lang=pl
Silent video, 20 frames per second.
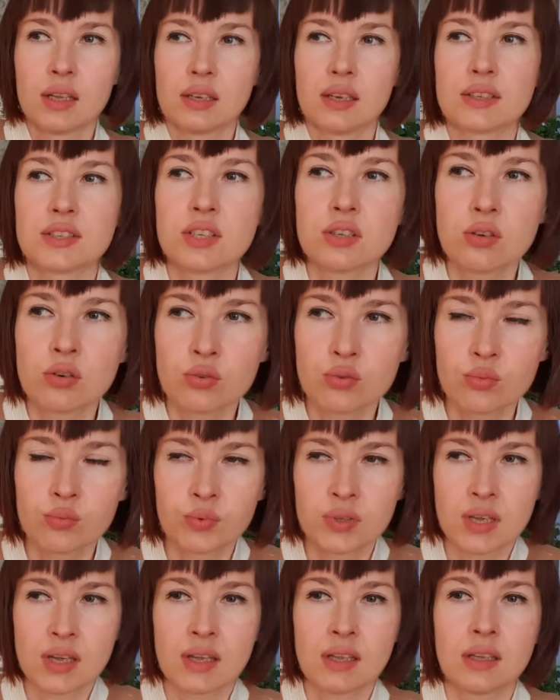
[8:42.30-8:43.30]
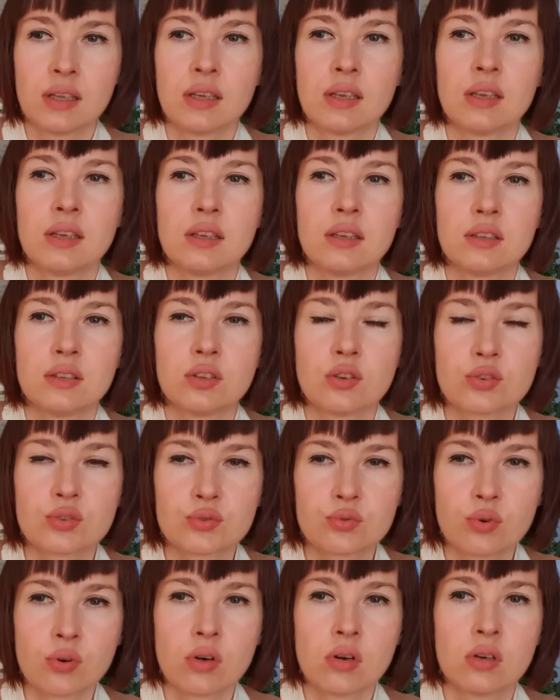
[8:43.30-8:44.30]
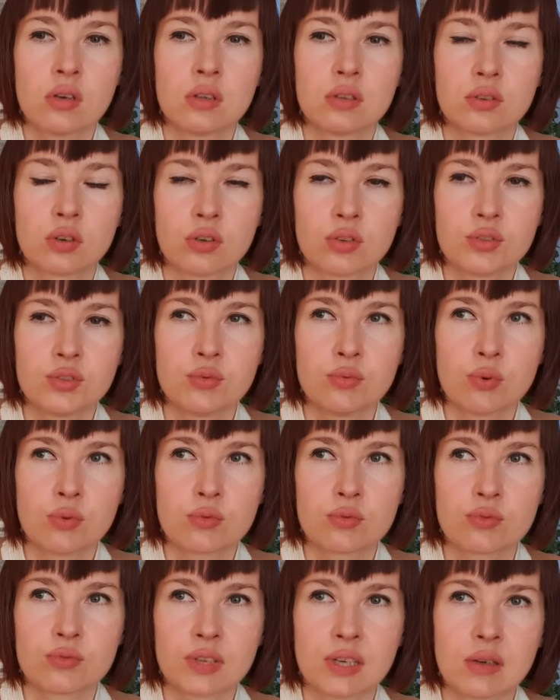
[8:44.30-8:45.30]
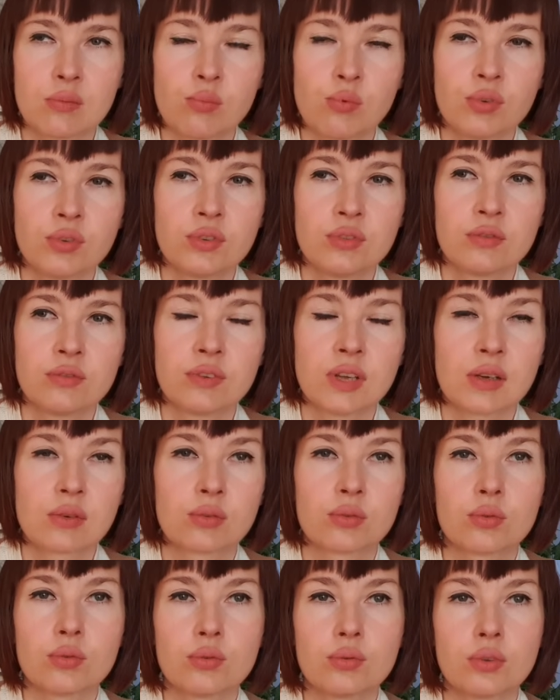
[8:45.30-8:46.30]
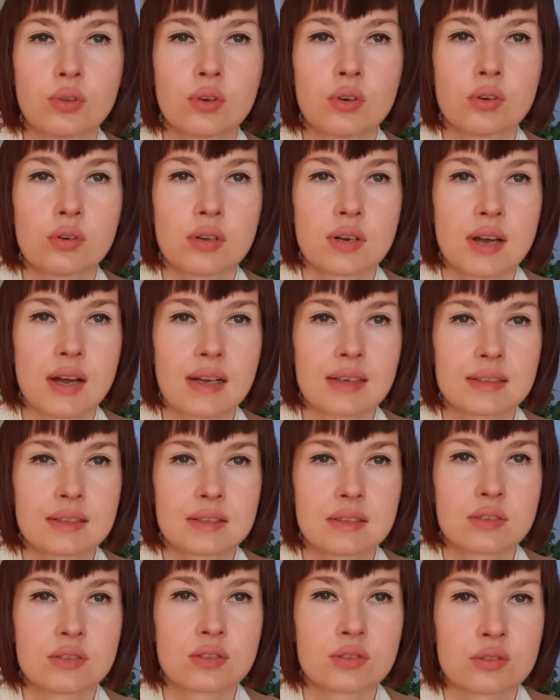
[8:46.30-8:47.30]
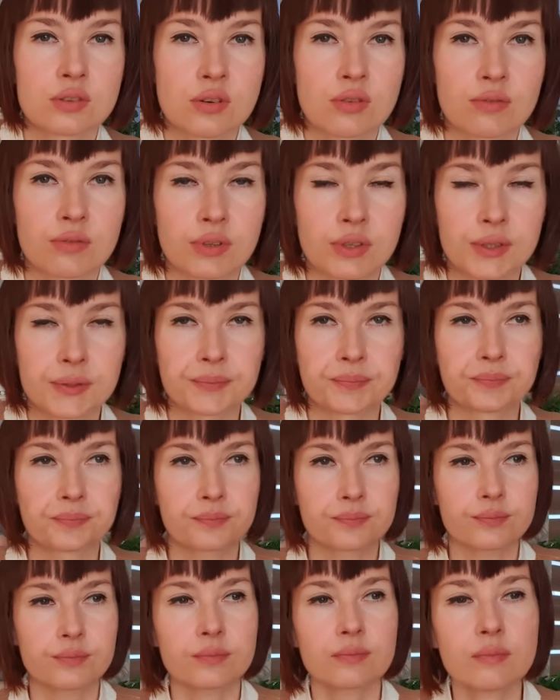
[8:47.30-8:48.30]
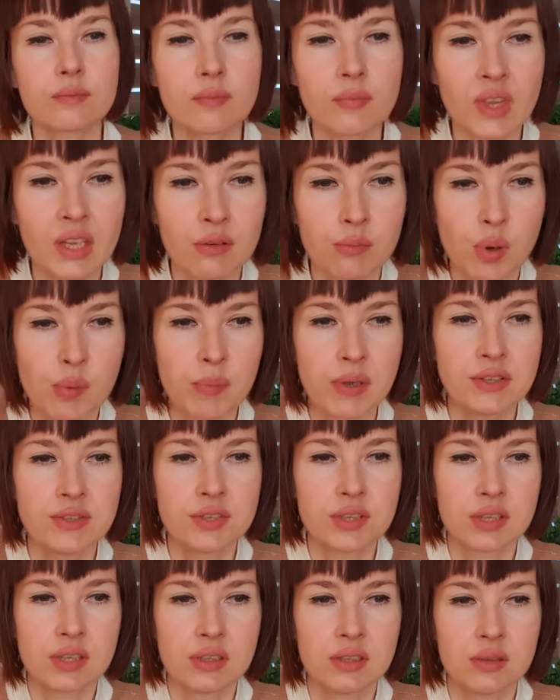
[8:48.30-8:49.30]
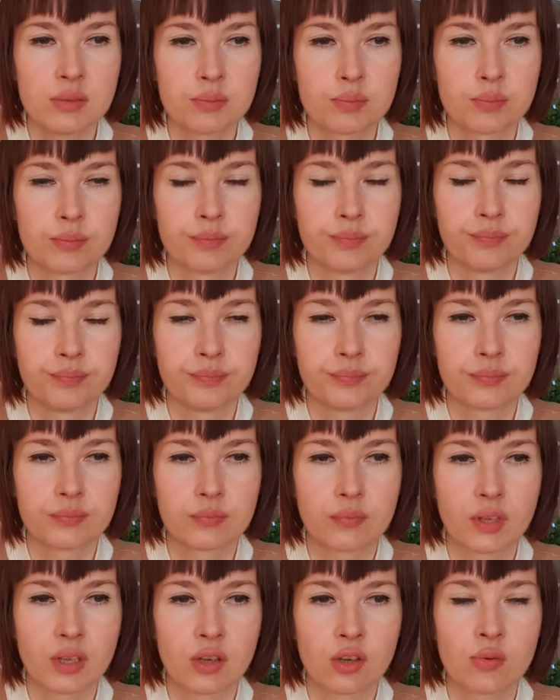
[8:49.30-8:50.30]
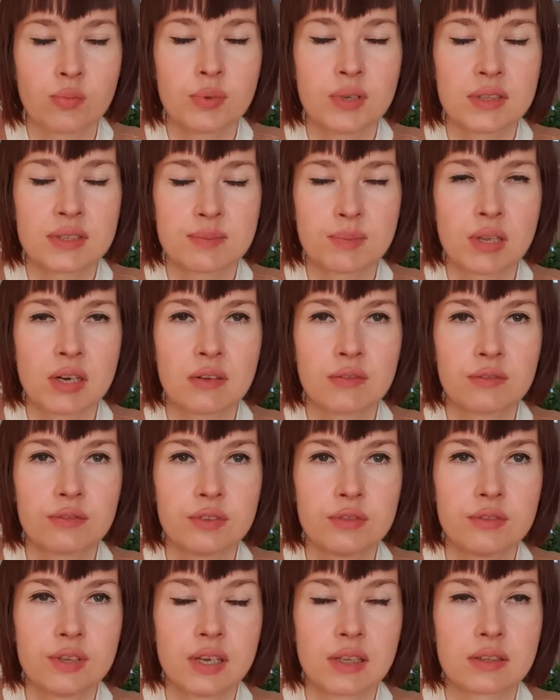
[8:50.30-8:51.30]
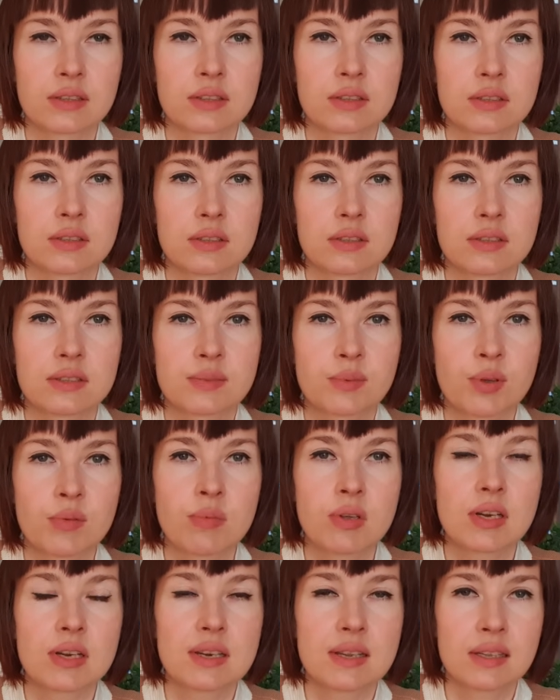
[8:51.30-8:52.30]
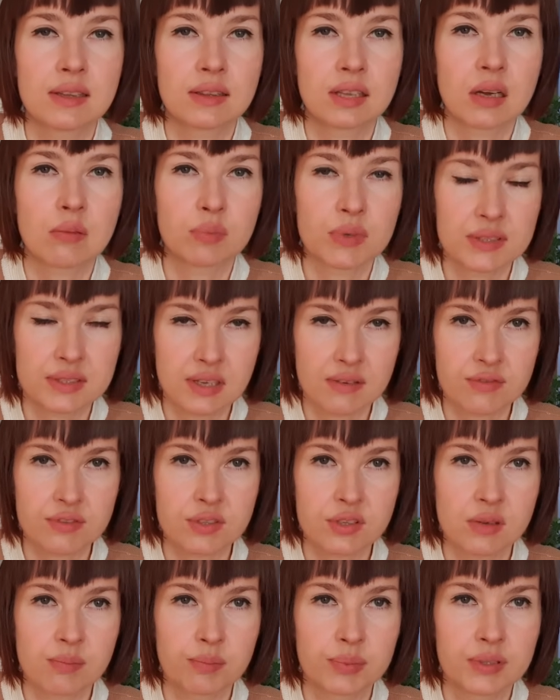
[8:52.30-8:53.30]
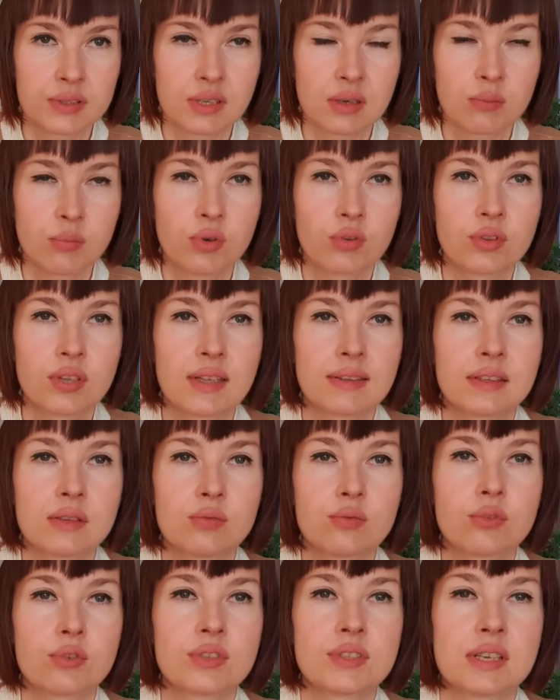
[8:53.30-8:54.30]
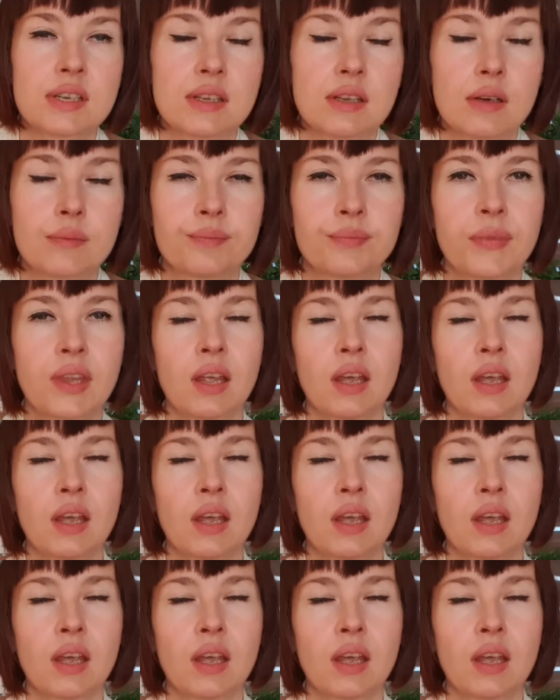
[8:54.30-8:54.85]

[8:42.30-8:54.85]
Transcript: Dlaczego u mnie y, doszło, dochodziło już w tak młodym wieku do reakcji krzyżowych? W momencie, kiedy mm, robię, zbieram wywiad y, z moimi klientami, zawsze pytam o datę urodzenia.